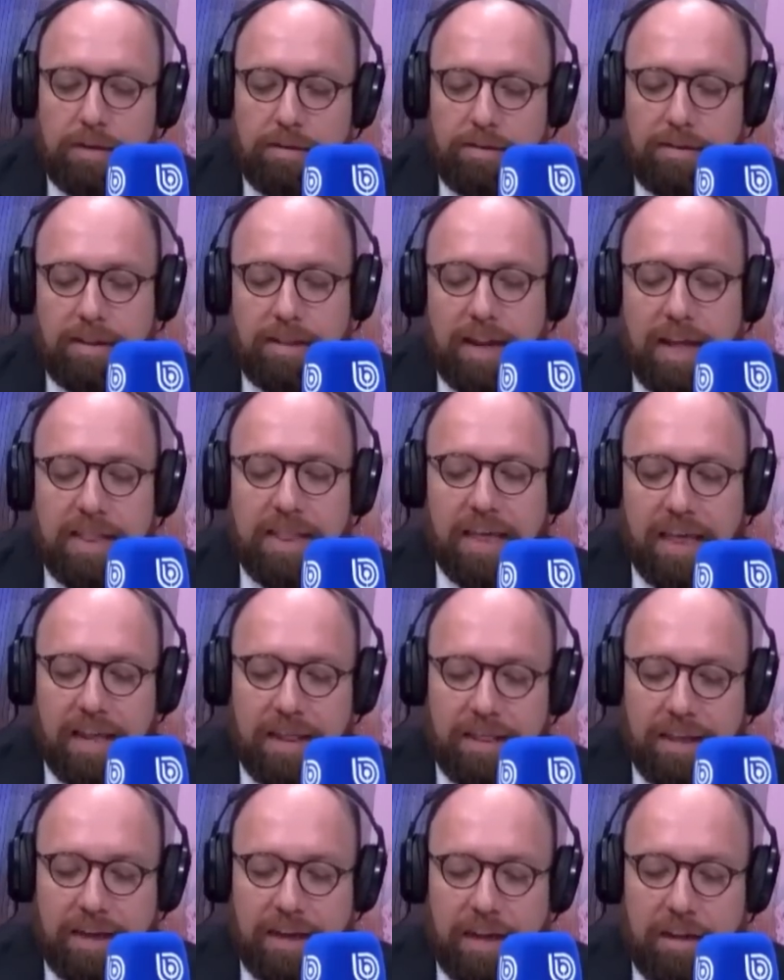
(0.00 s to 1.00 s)
Se trata
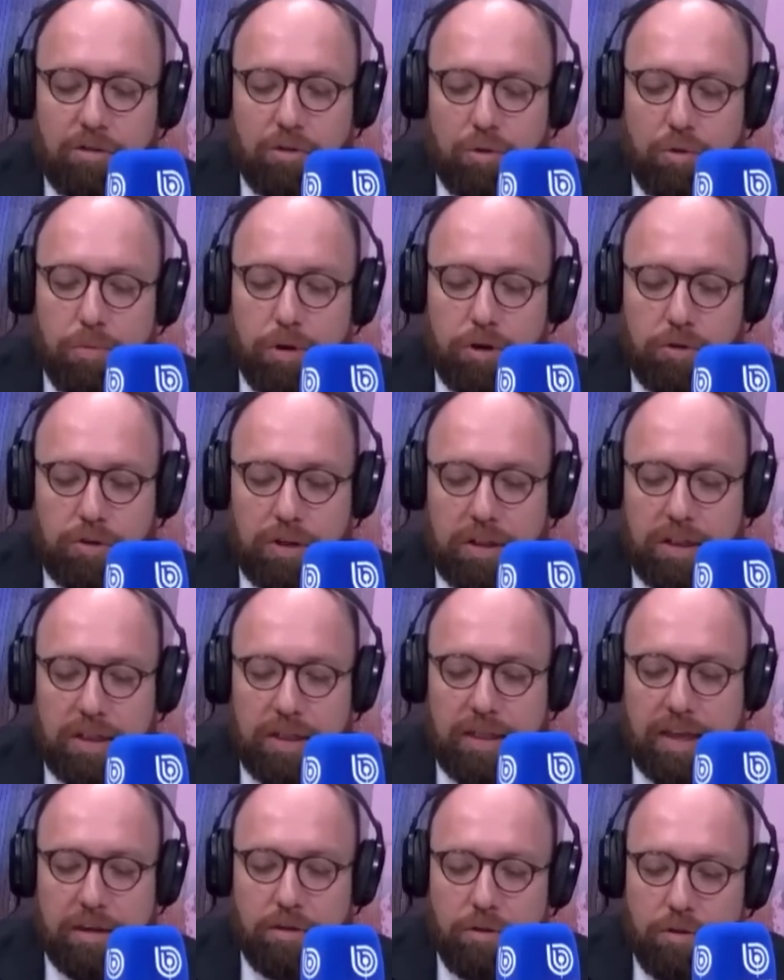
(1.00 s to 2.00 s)
del decreto número
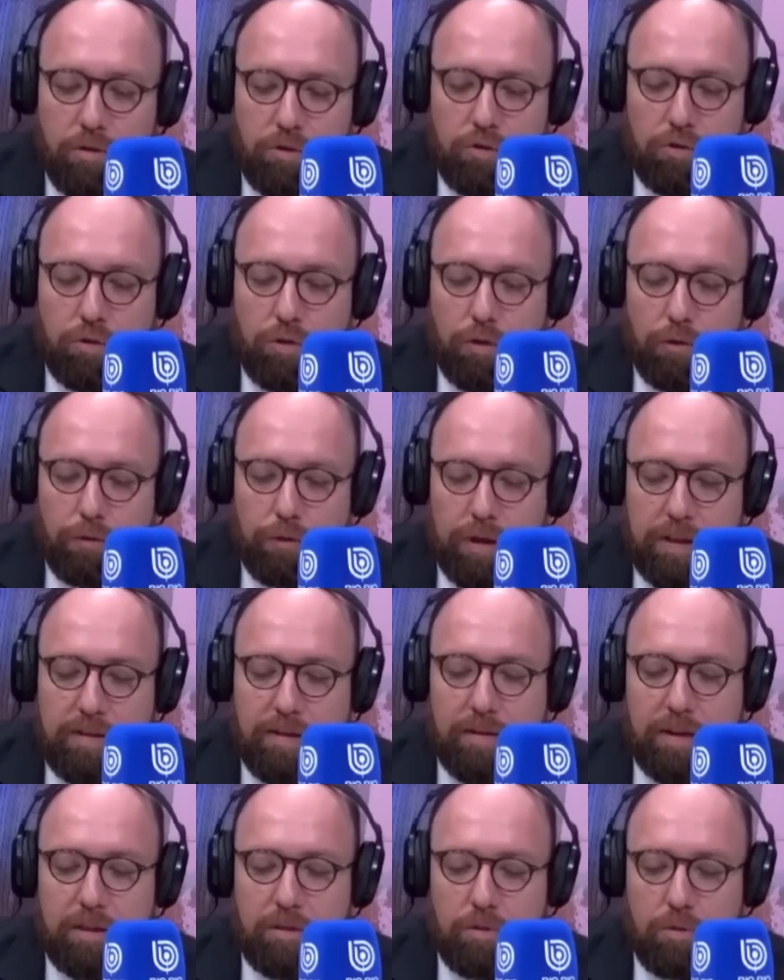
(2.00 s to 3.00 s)
78 con
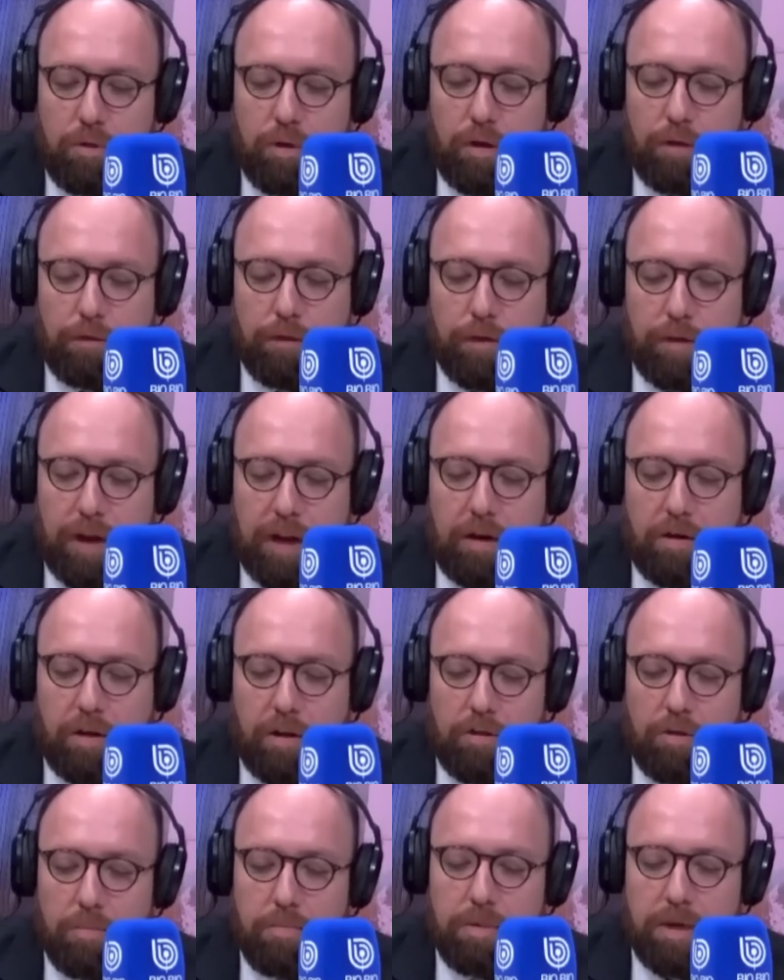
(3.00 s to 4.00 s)
fecha 21 de febrero
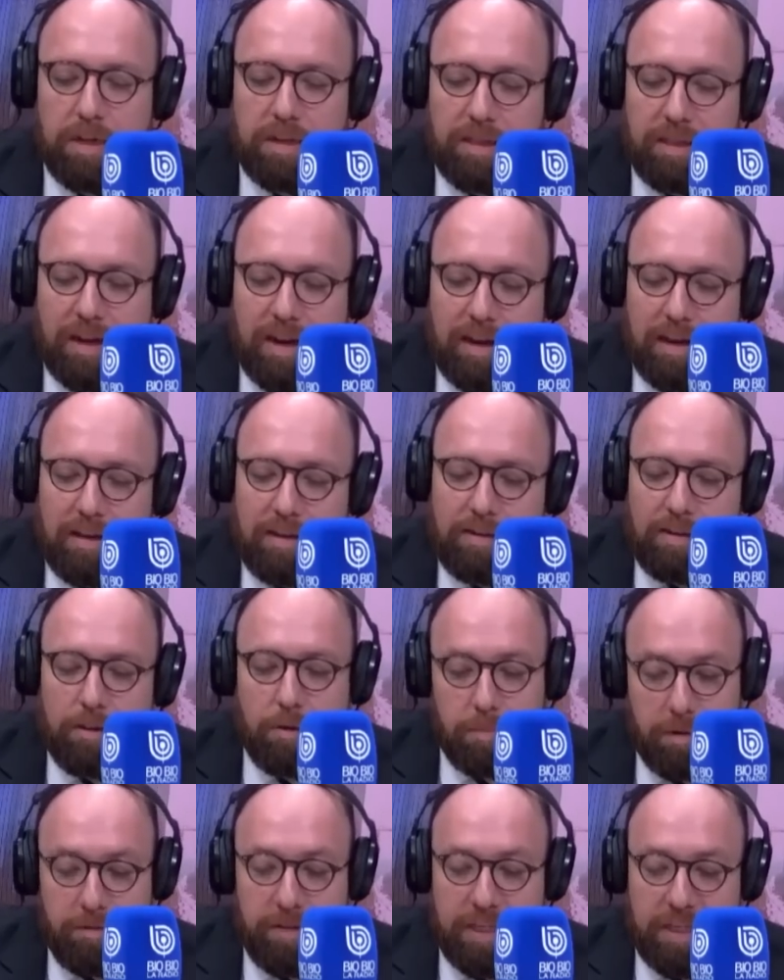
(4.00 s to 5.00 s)
del 2003,
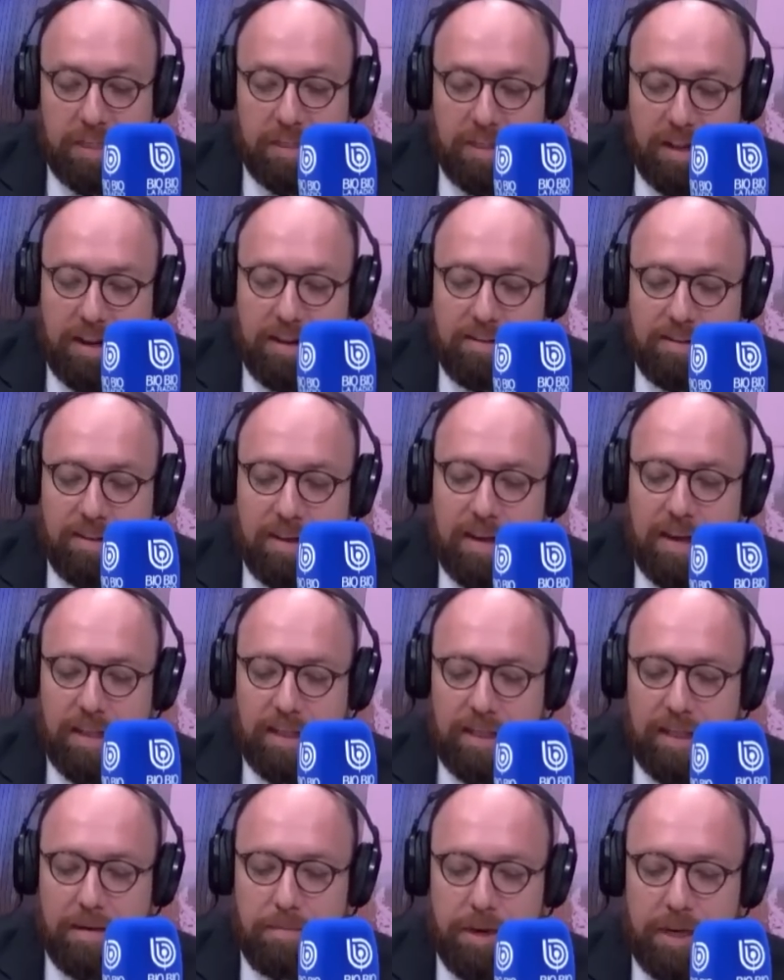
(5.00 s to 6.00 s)
2023
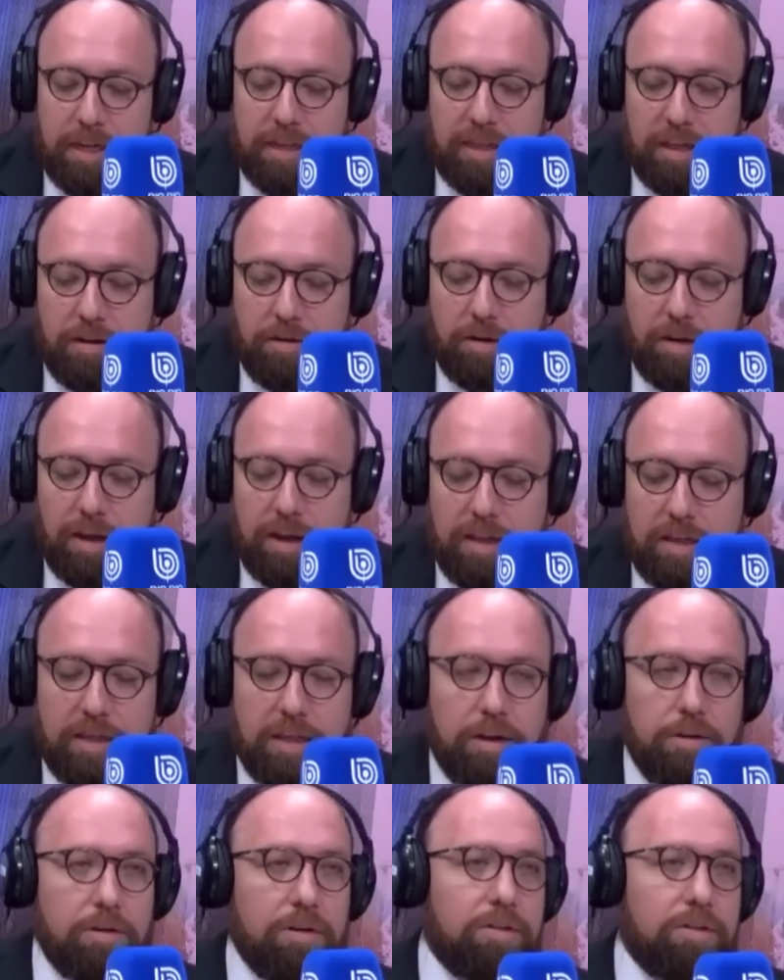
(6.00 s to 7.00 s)
del Ministerio del Interior